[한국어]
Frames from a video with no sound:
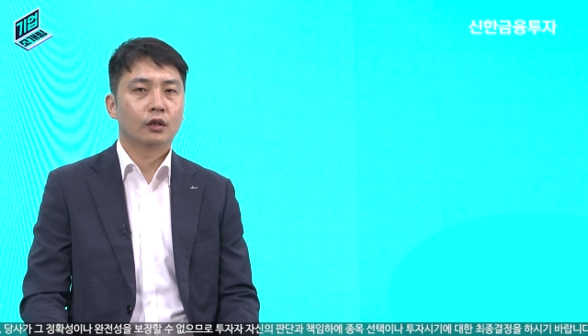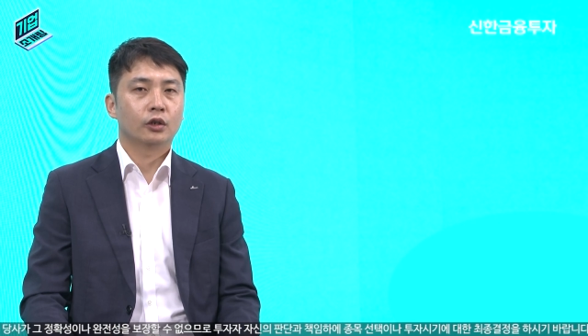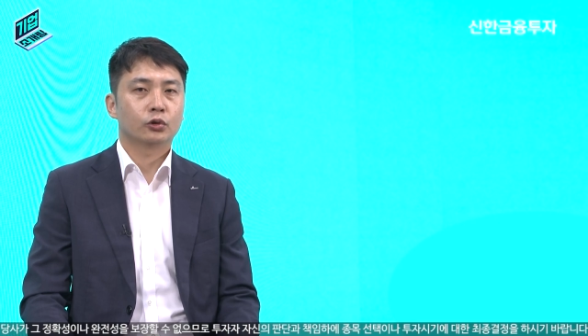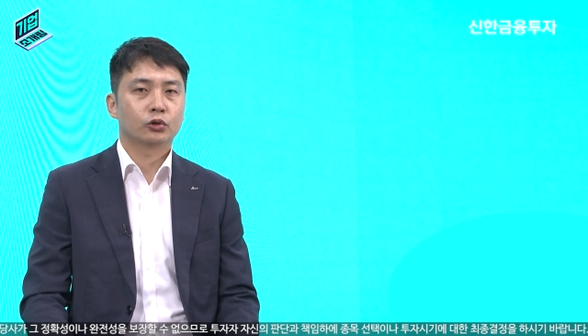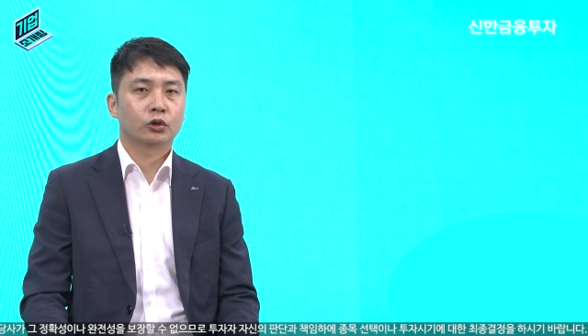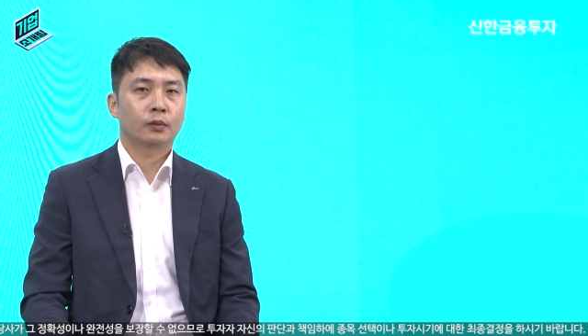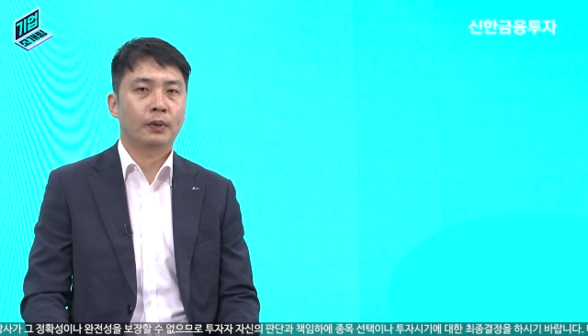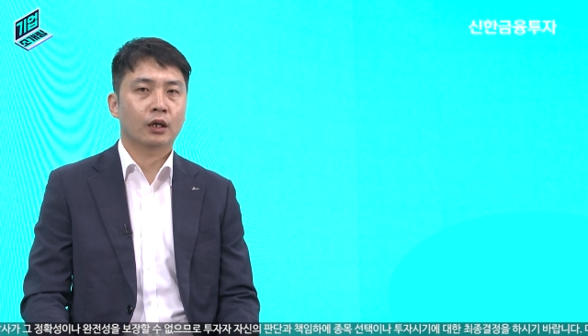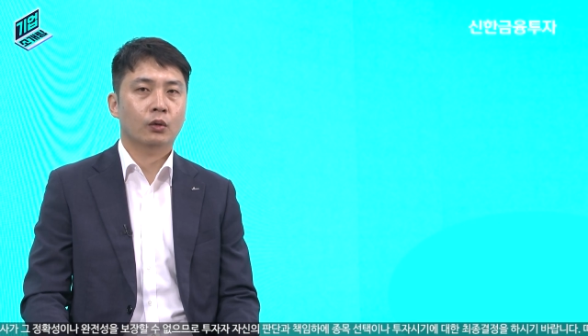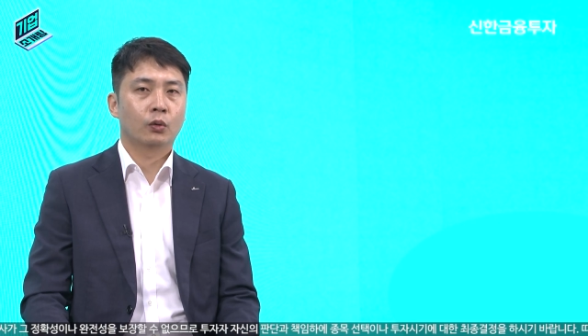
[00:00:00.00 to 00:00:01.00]
이 수주를
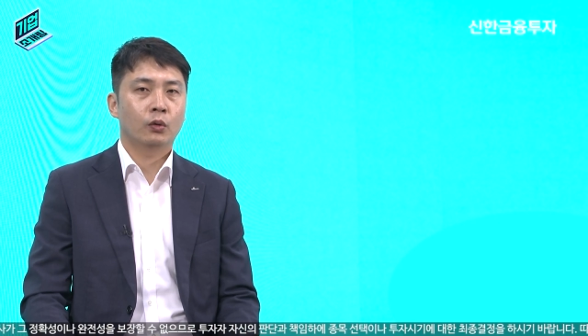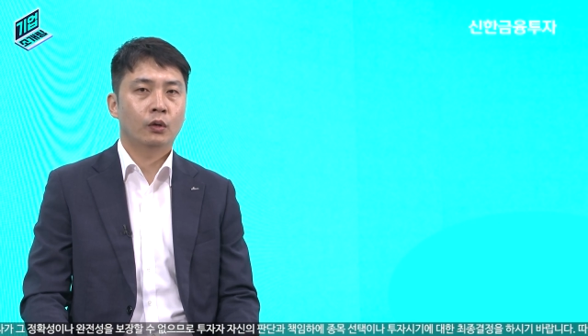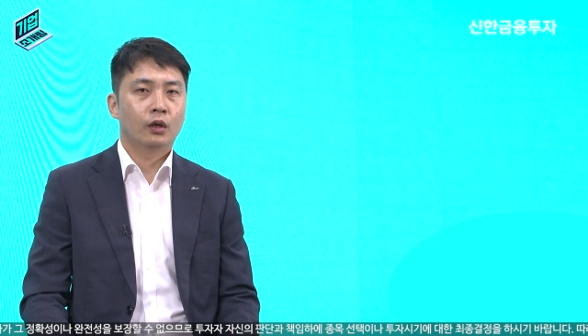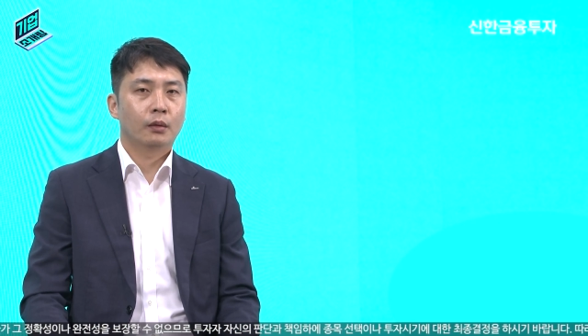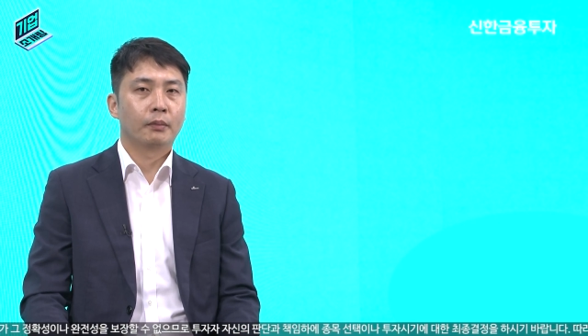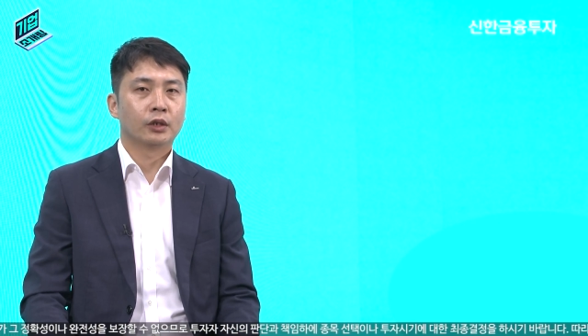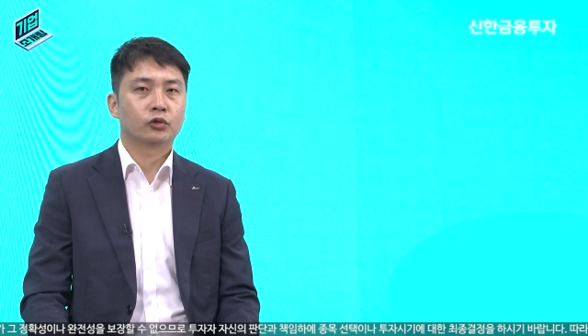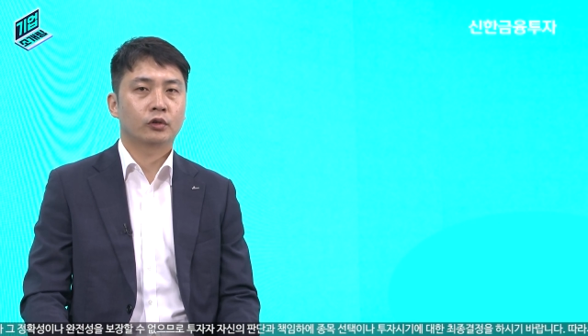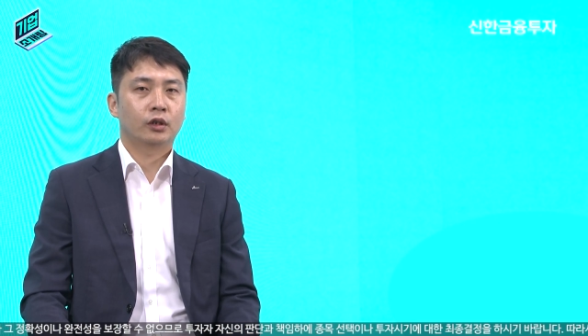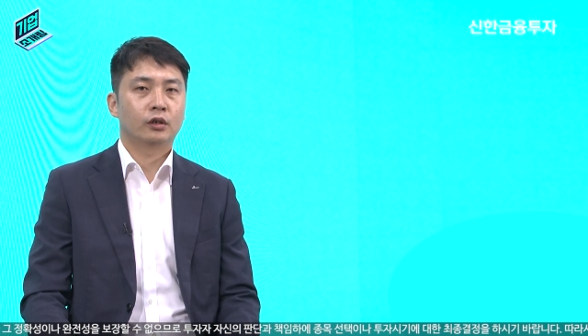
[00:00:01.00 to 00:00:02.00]
받고
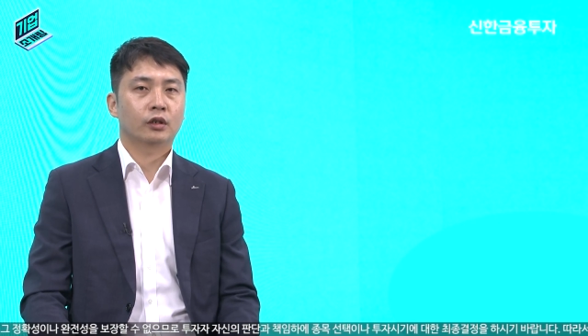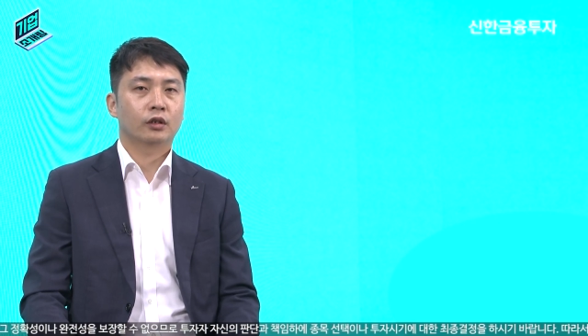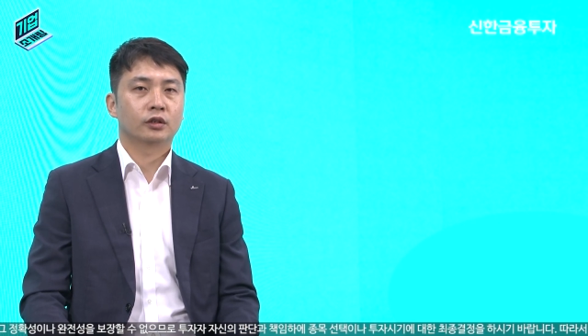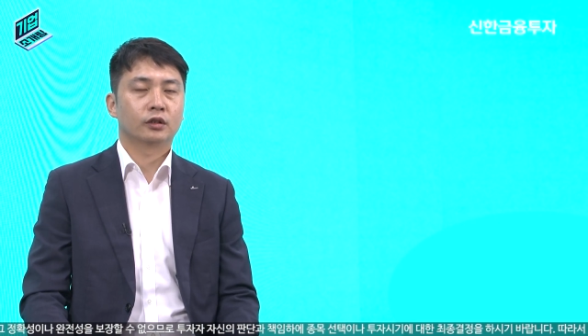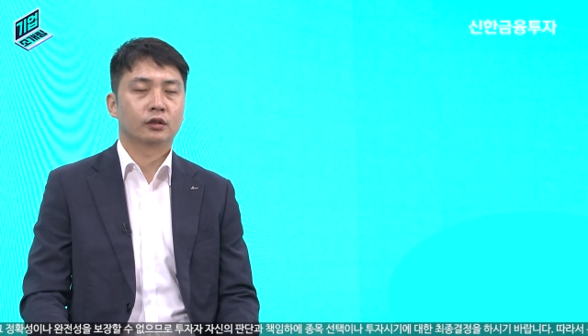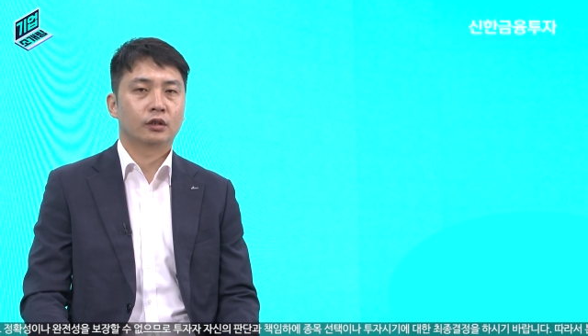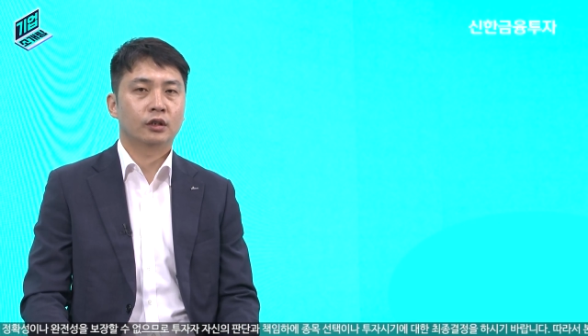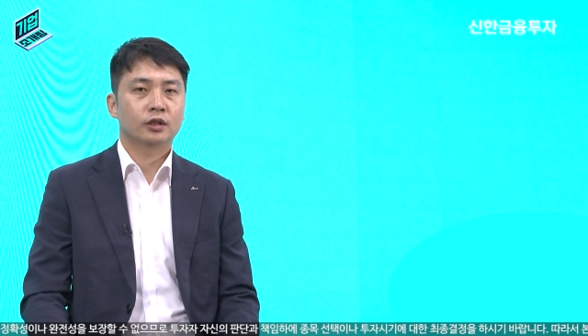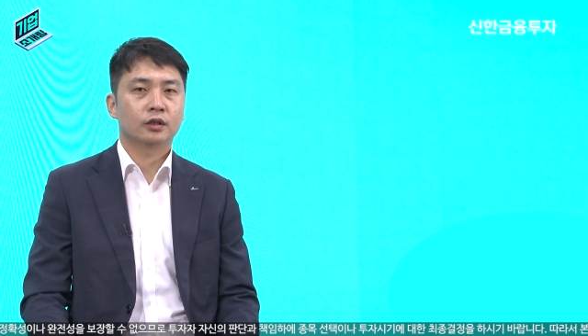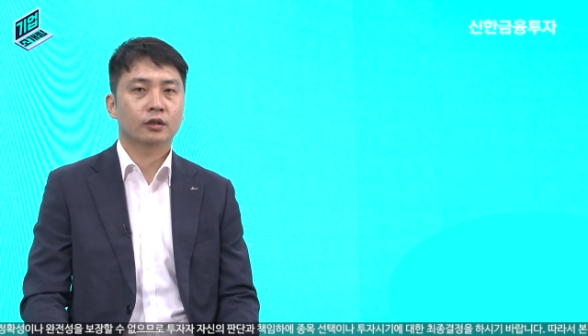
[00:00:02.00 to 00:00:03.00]
매출이 일으켜지는
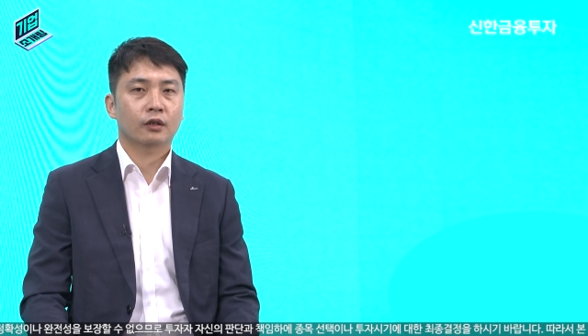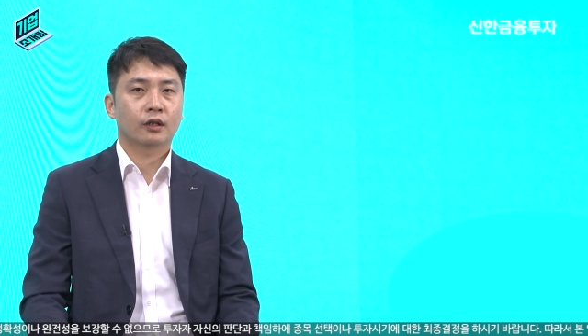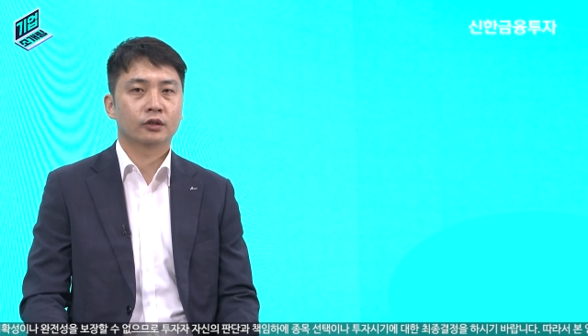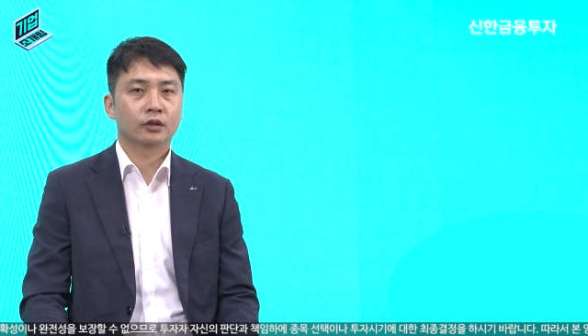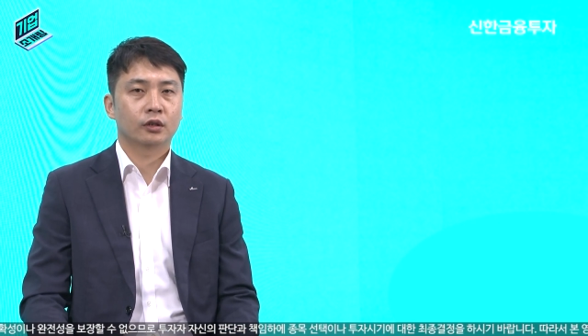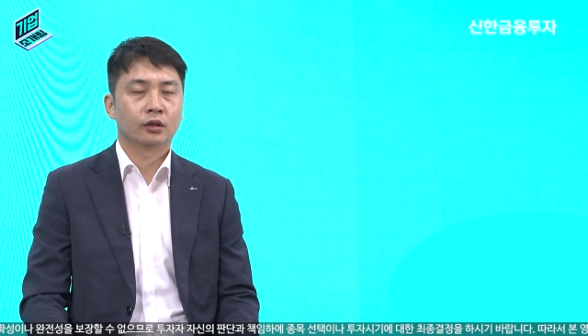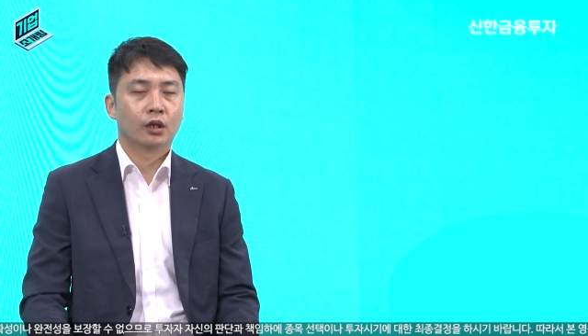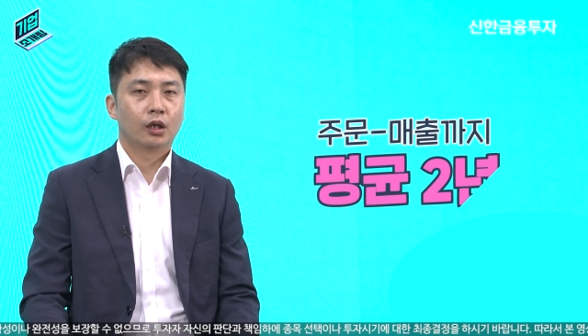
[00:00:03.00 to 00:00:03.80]
이 실적까지는